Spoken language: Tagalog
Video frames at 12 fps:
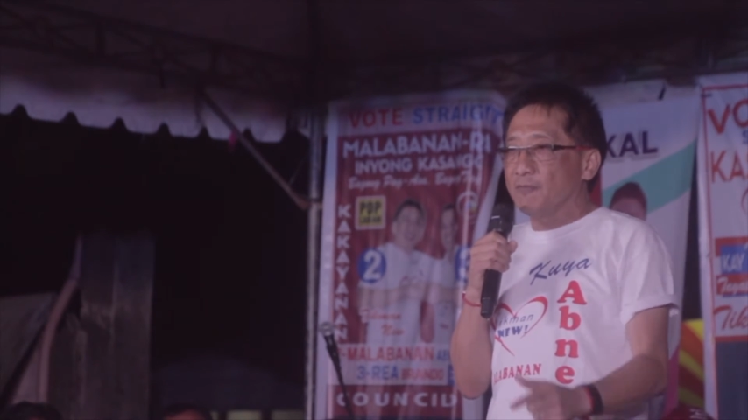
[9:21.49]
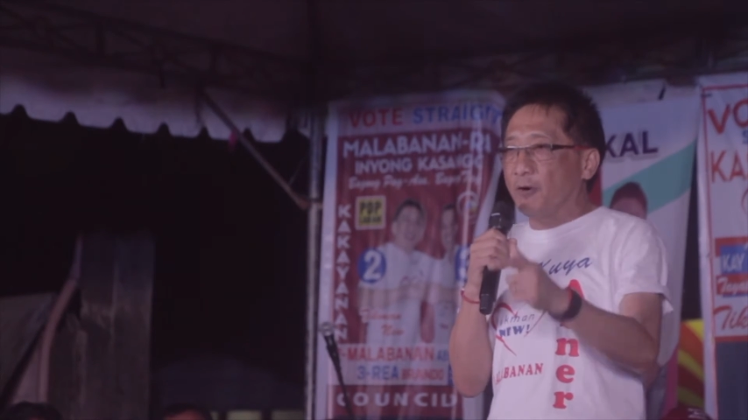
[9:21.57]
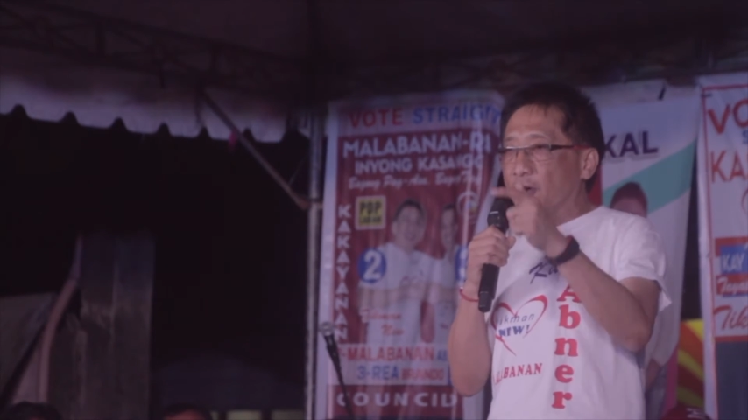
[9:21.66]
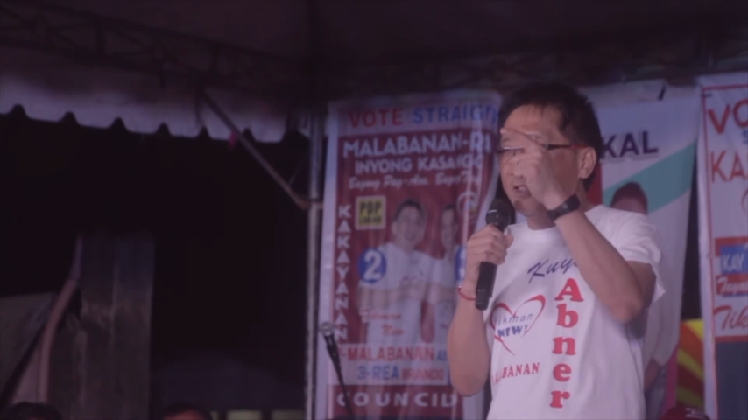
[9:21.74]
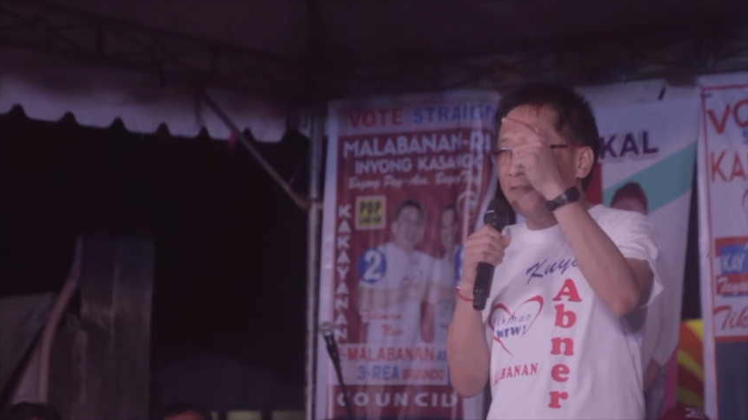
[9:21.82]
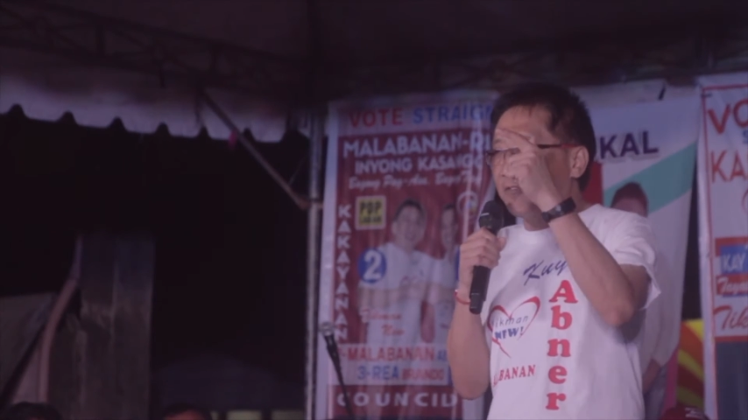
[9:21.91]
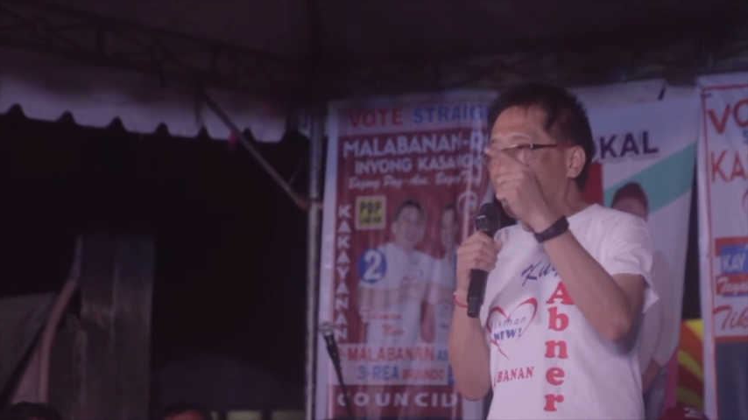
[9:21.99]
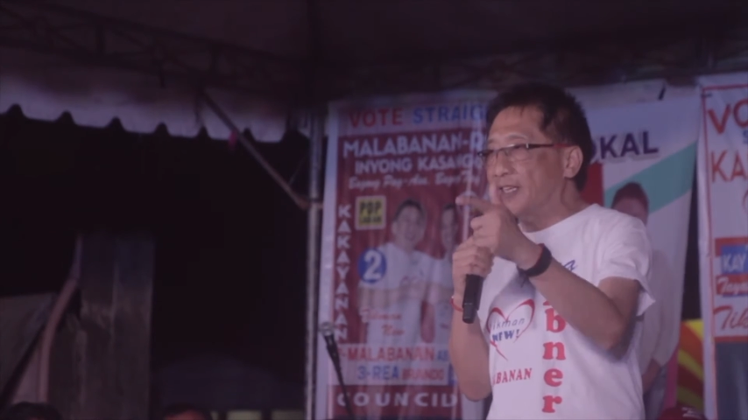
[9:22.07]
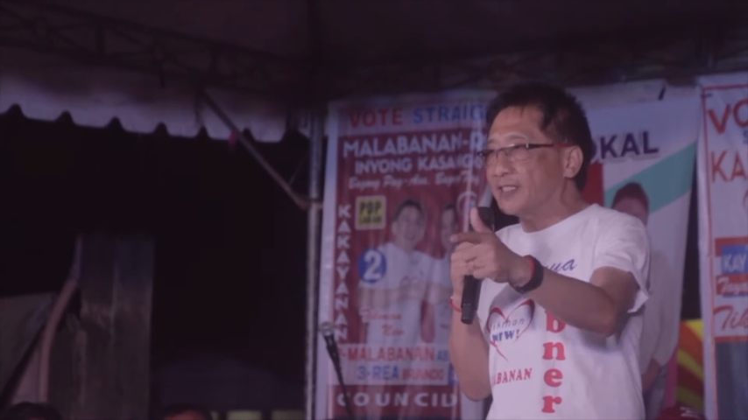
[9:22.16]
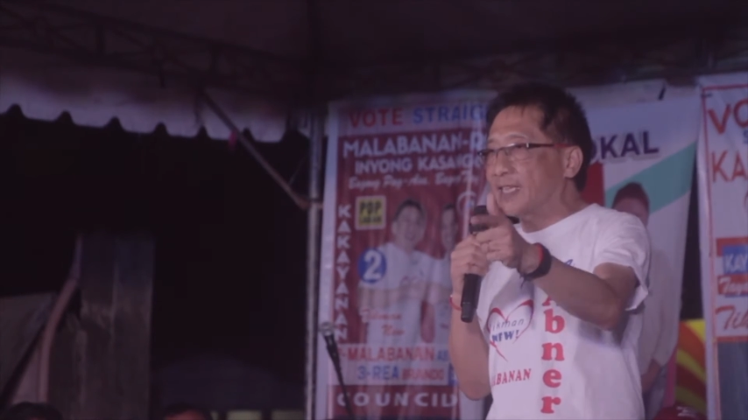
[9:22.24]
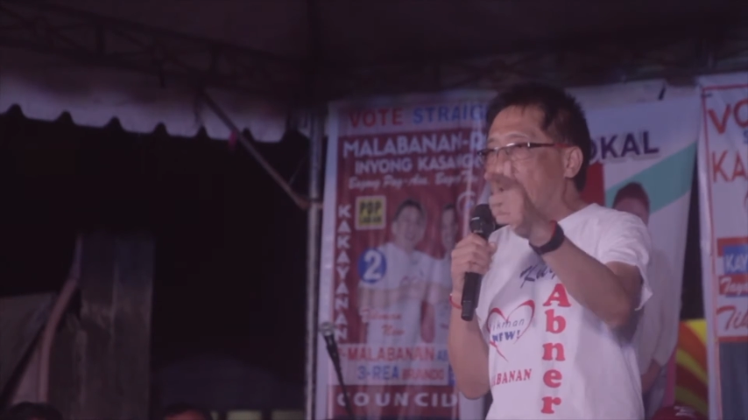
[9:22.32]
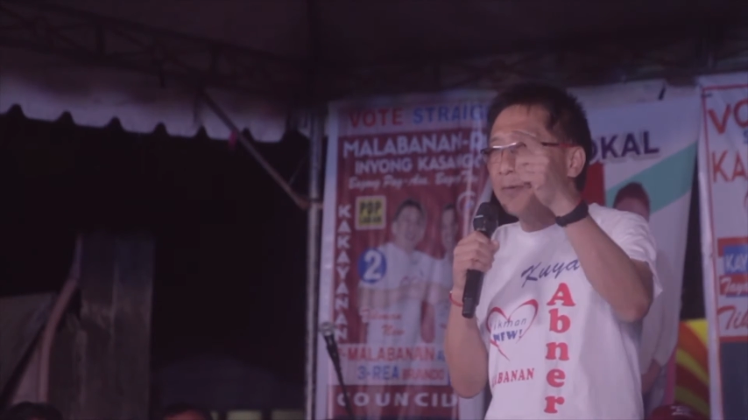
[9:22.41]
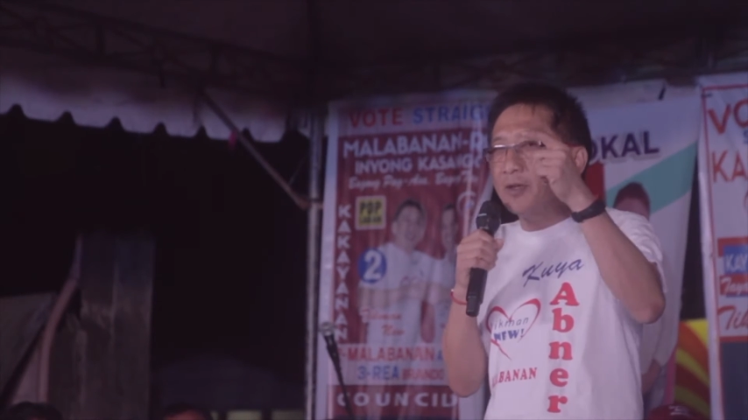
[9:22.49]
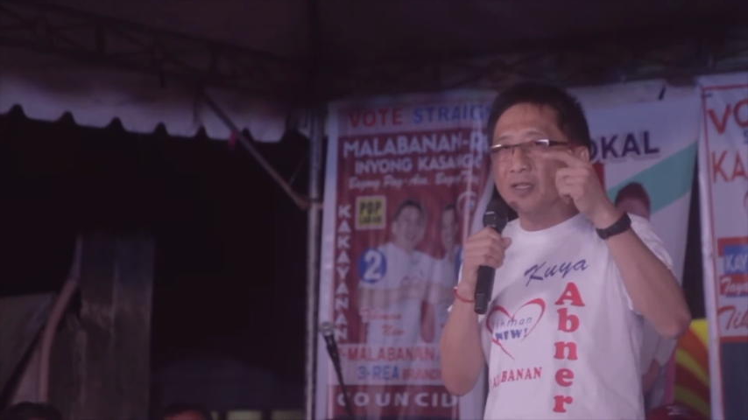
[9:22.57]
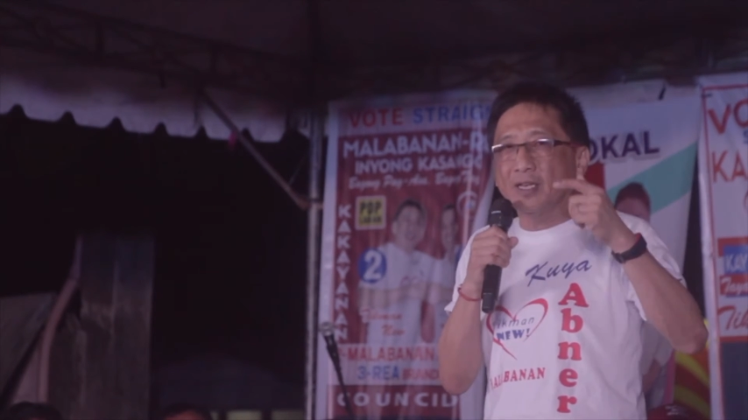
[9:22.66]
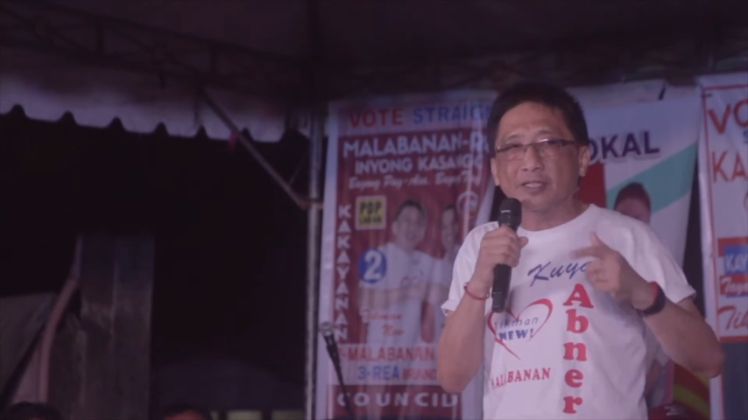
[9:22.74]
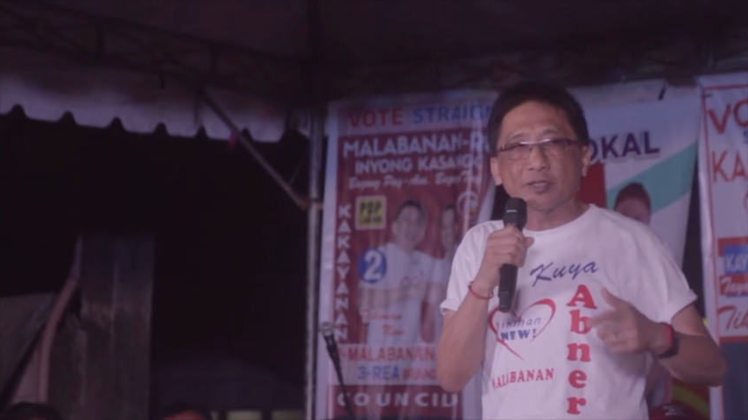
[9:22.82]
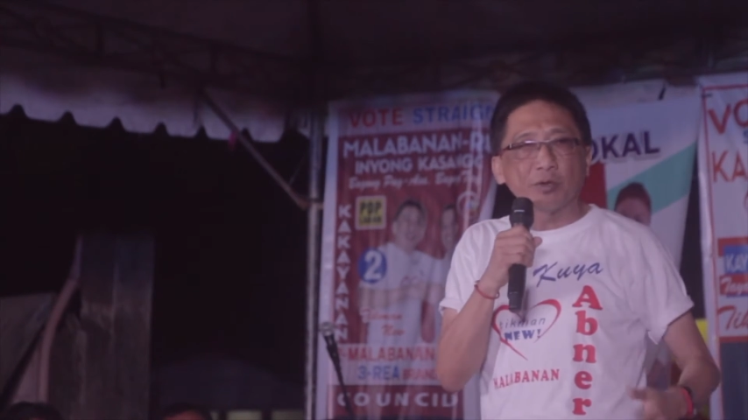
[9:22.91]
For the first time in
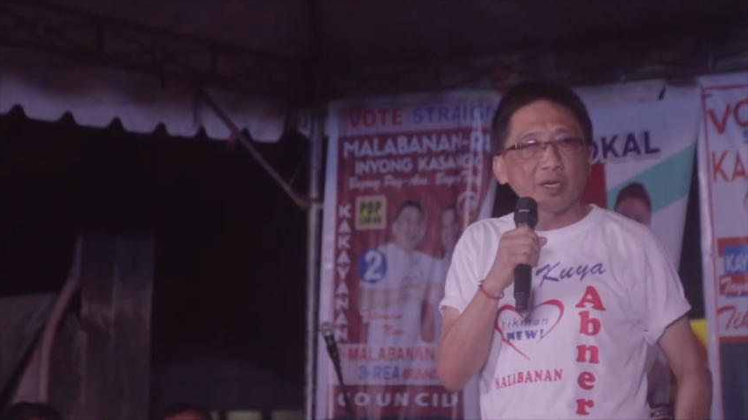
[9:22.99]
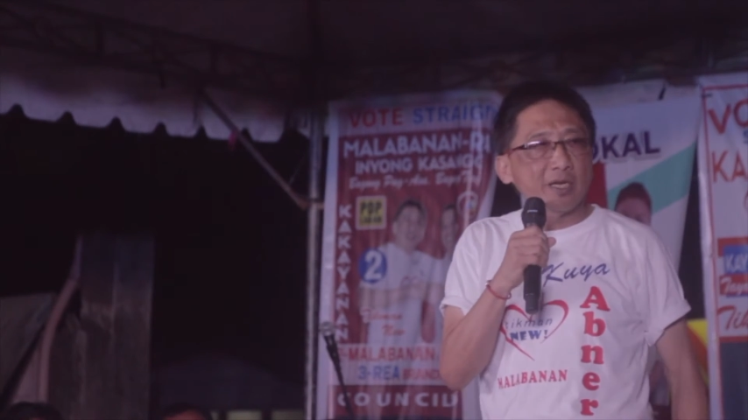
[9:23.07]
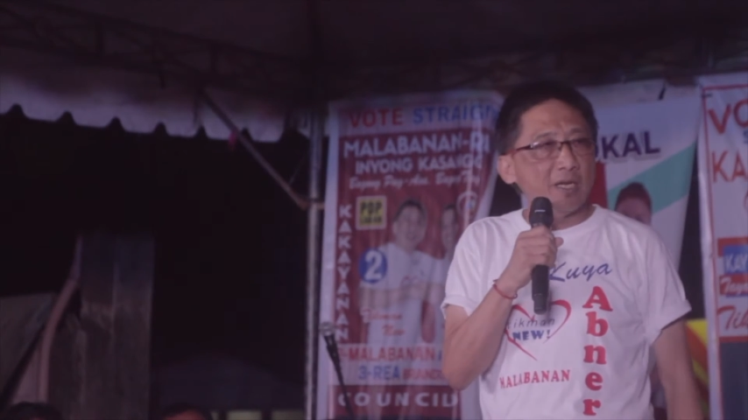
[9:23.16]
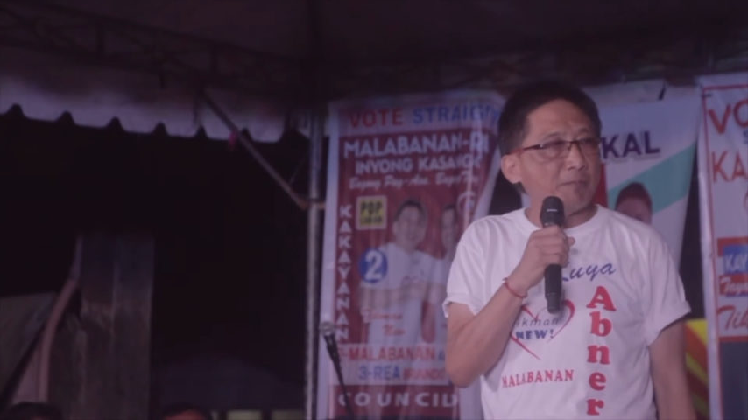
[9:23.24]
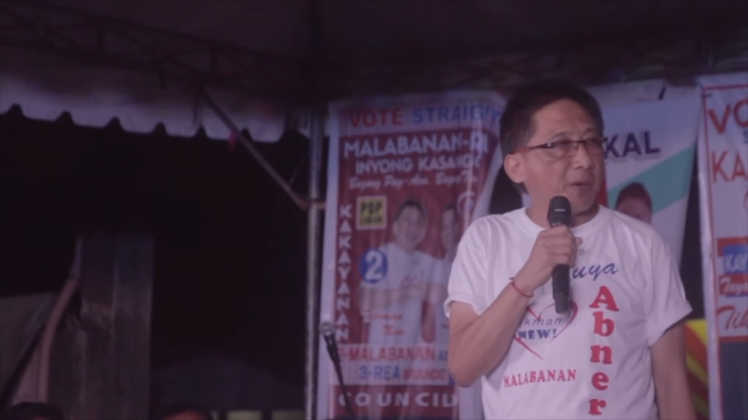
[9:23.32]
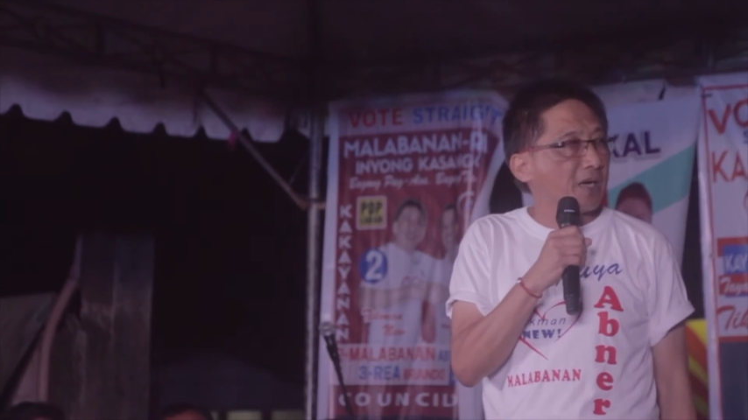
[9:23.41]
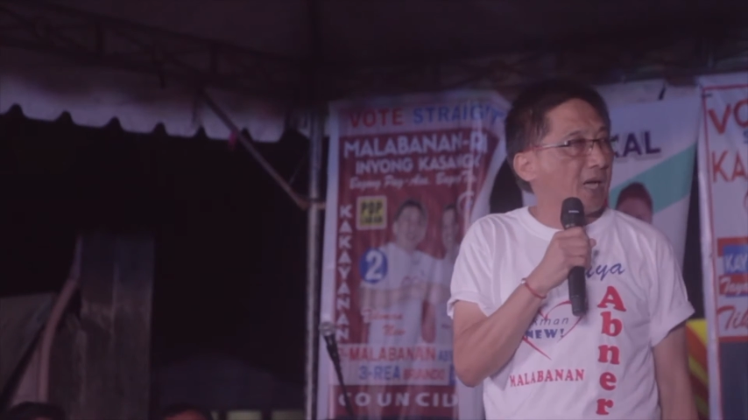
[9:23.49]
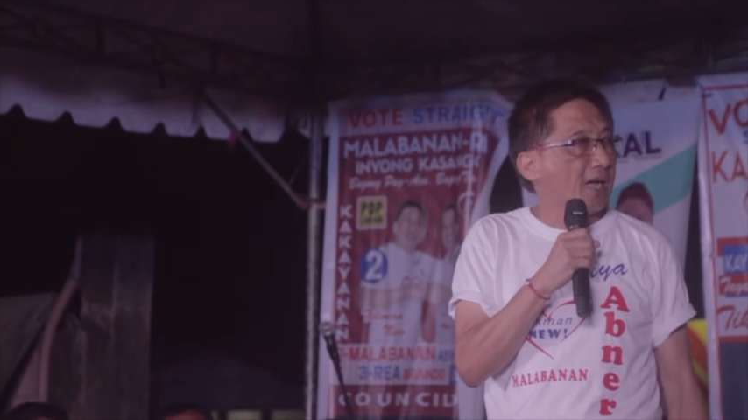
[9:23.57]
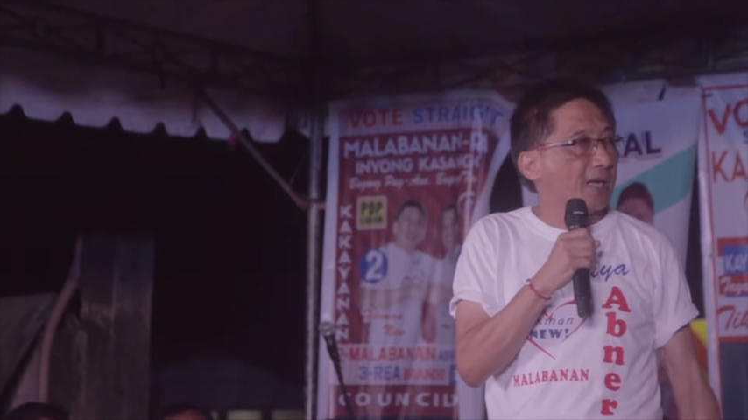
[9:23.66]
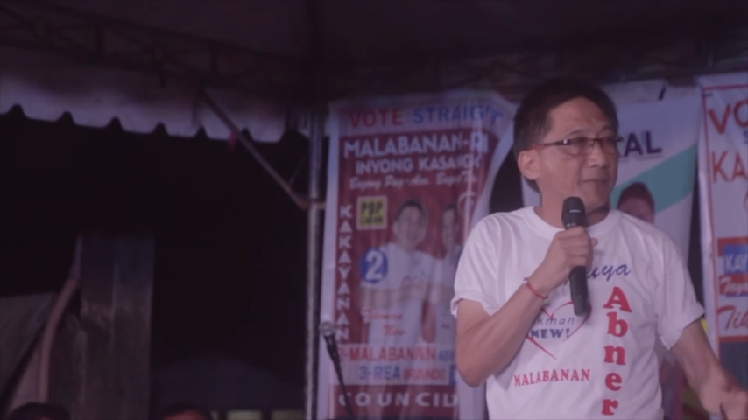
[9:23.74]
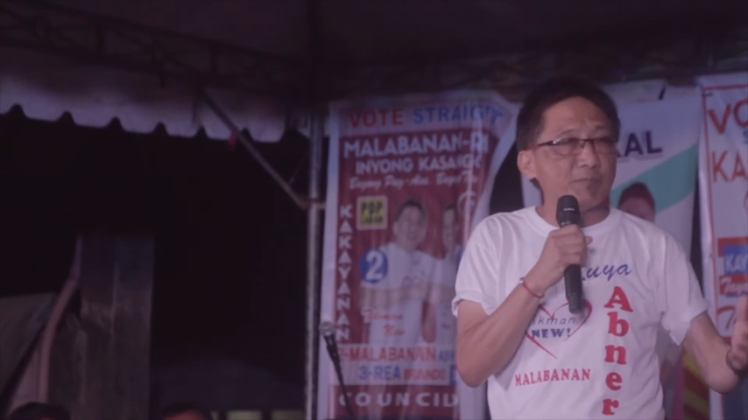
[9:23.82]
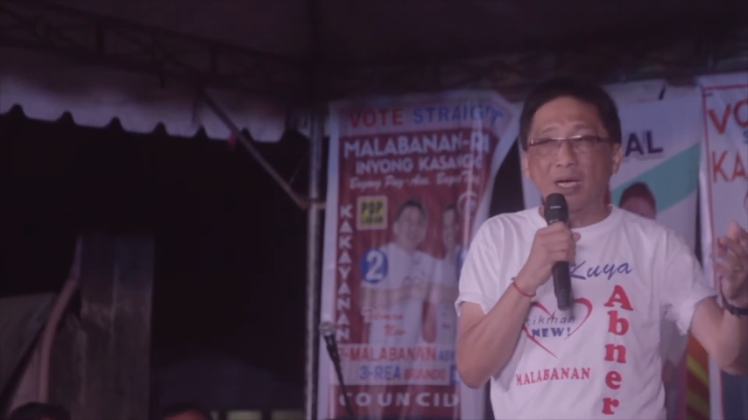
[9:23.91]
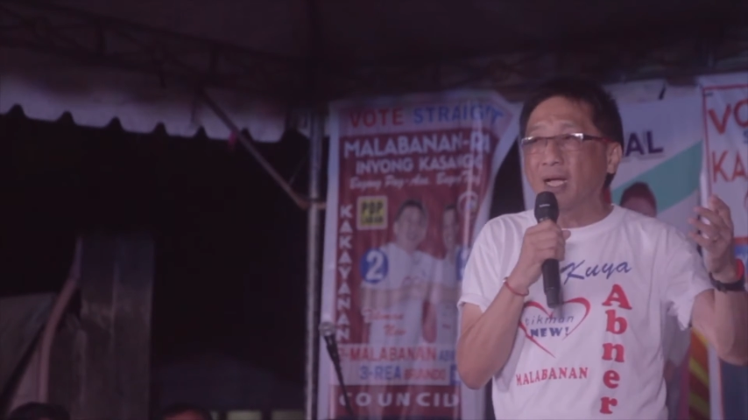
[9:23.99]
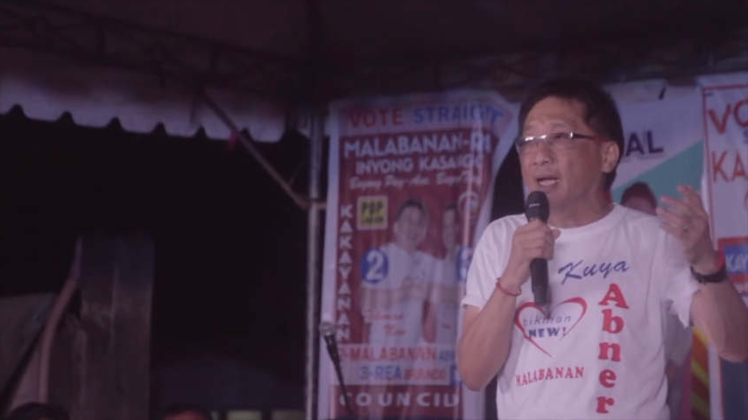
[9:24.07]
the history ng paghalal,